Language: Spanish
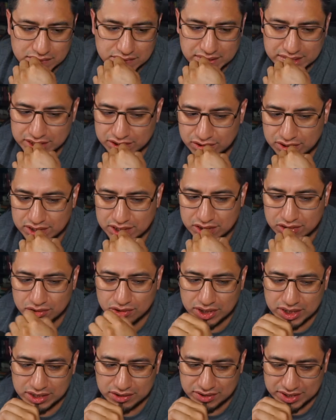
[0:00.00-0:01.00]
Dice, tú eres el
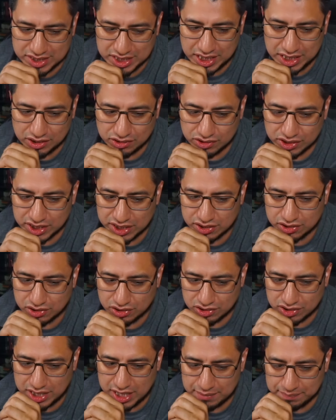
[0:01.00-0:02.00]
sujeto que sale con Chris
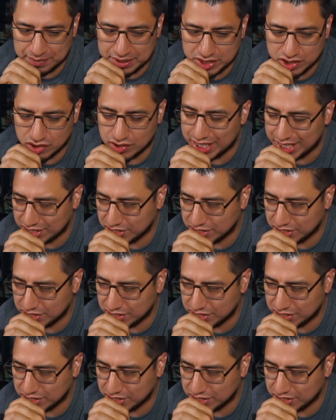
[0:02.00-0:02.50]
Cross en la pensión.